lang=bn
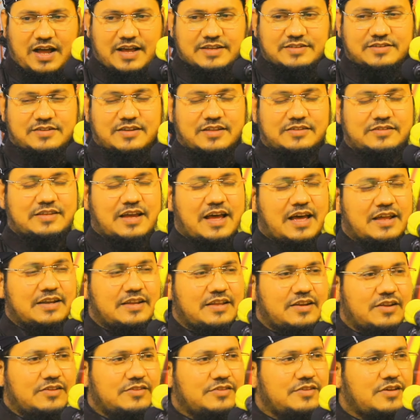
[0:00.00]
হাজরত
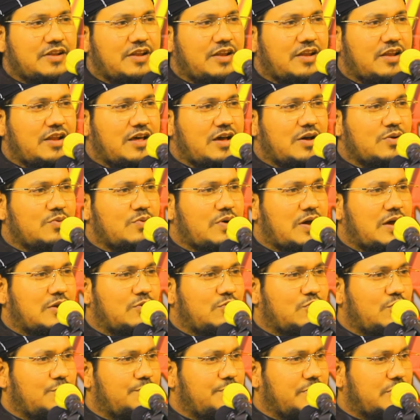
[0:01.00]
আলী রদিয়াল্লাহ
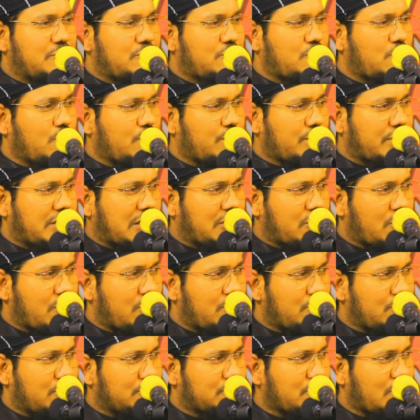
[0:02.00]
আনহু ভিক্ষুককে
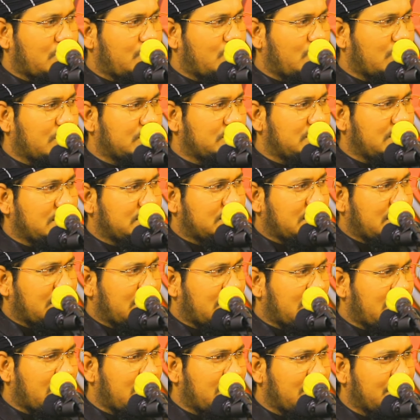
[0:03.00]
কখনো ধমক দিতেন
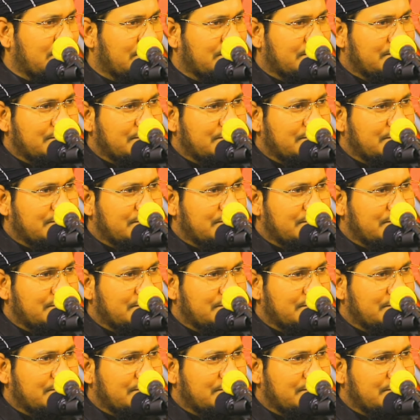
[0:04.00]
না